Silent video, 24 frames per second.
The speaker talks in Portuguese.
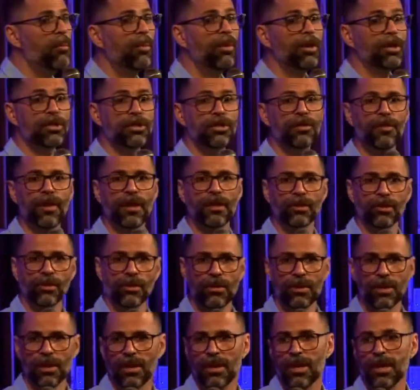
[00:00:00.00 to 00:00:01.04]

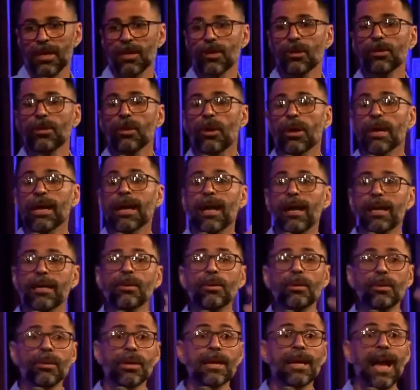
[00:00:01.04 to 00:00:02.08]
motivador e
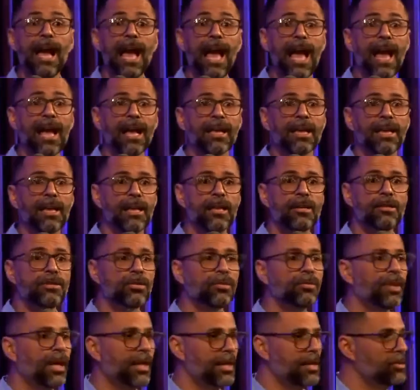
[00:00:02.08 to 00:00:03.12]
o, lugar que
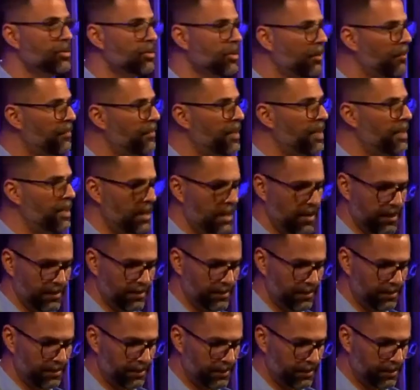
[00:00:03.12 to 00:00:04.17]
isso está na sua vida.
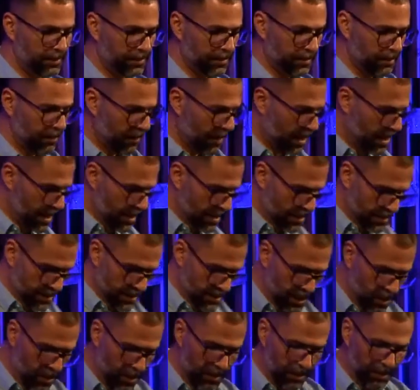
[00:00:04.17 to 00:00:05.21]

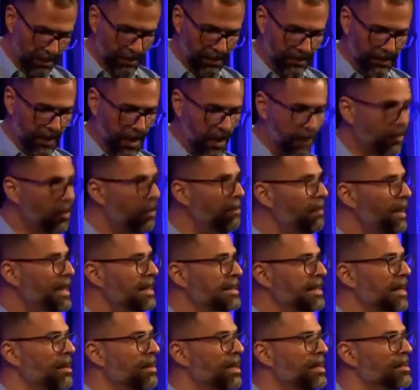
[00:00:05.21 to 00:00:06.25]
Se eu, eu vou
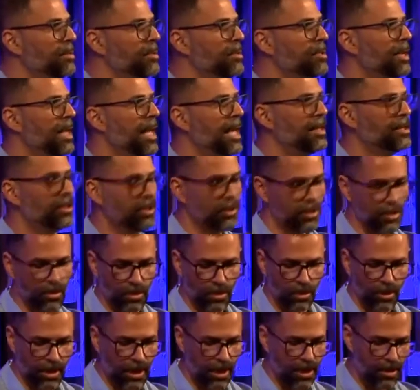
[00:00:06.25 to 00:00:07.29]
passar mais um slide que eu
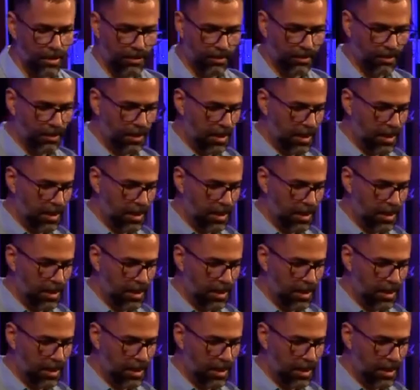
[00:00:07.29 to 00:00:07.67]
coloquei um,